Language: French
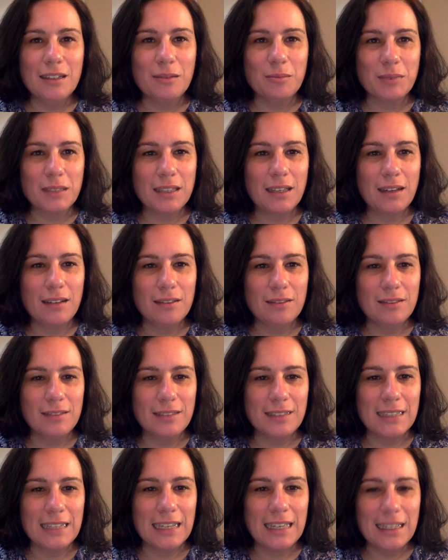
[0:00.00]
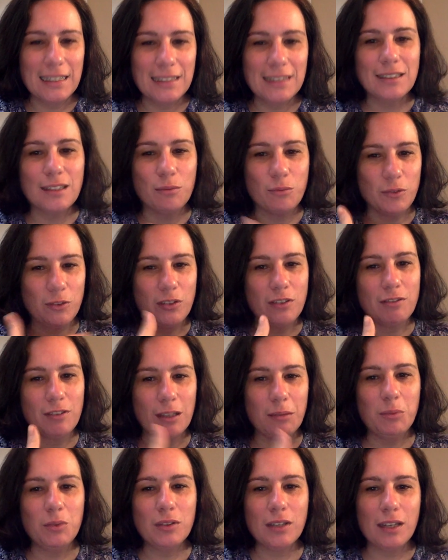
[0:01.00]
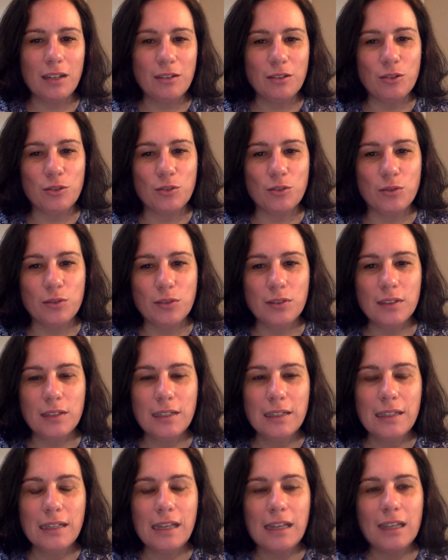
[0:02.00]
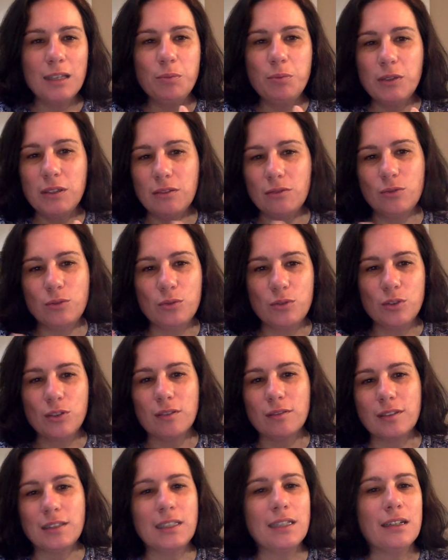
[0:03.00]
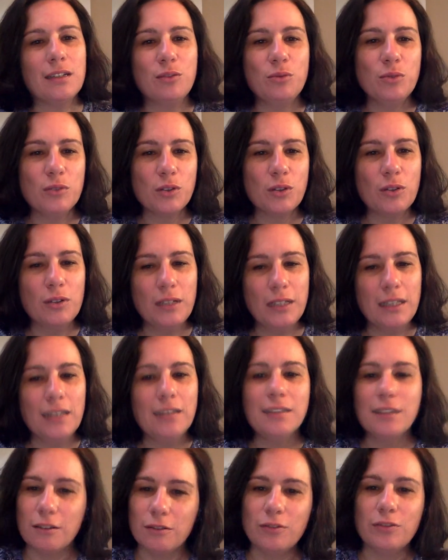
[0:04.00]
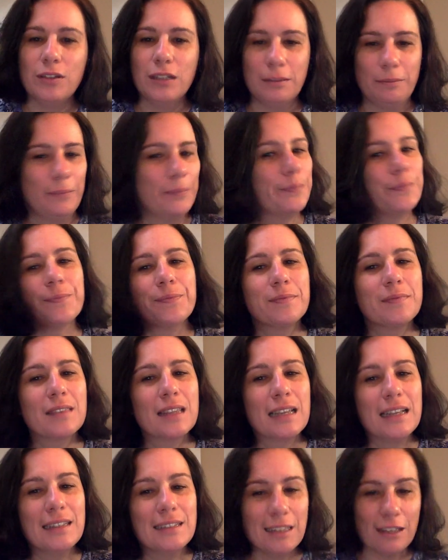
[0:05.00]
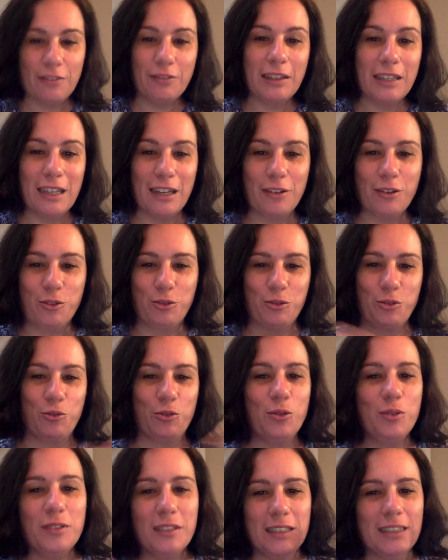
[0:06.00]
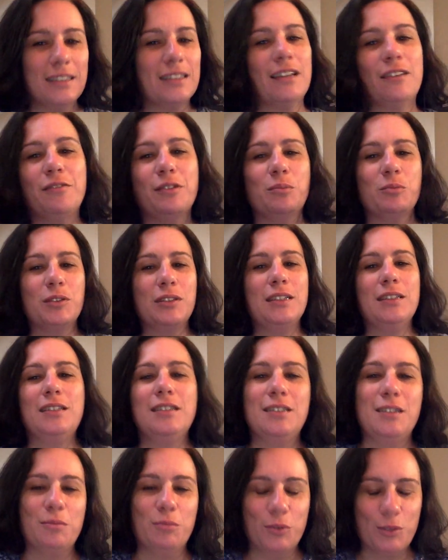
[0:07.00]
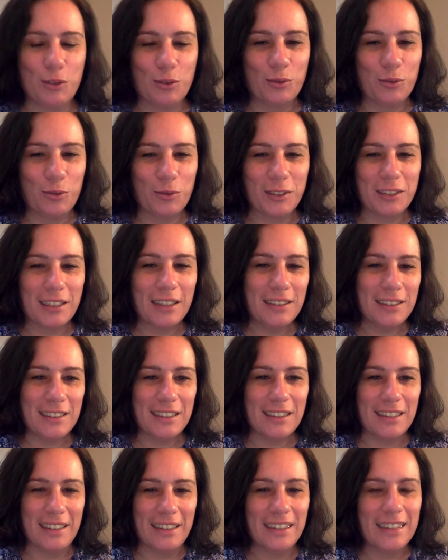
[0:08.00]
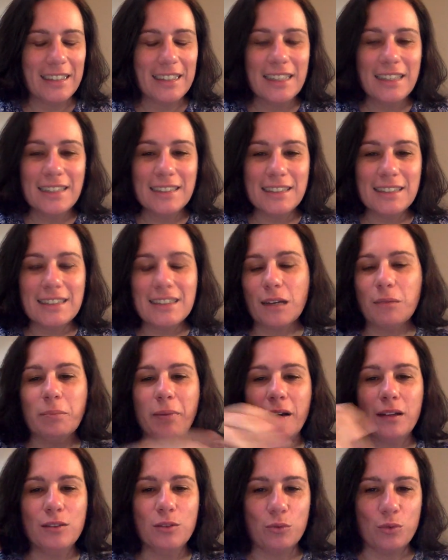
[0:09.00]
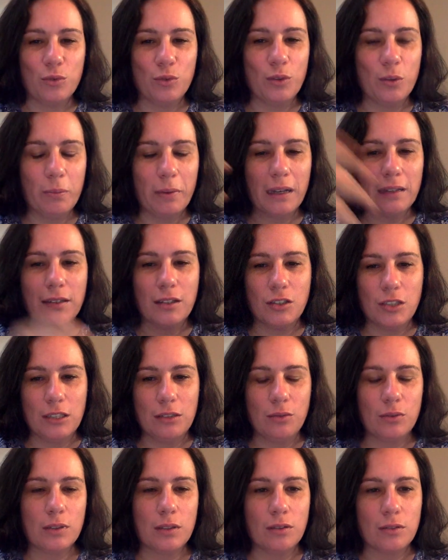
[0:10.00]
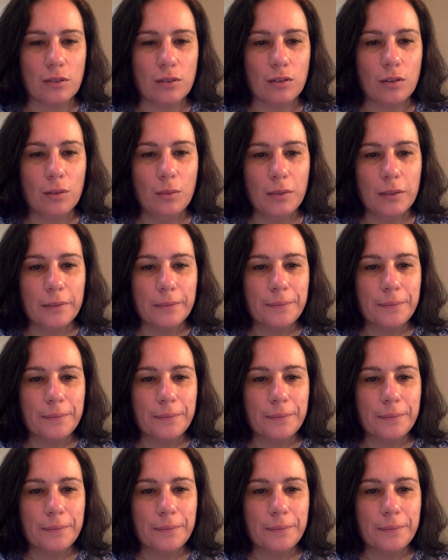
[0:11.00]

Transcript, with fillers: comme ça en direct ça me fait vraiment quelque chose et puis de vous sentir tous reliés ça fait ça fait quelque chose et ça fait monter des émotions. Donc ça, c'est sympa donc, de partager tout ça ensemble.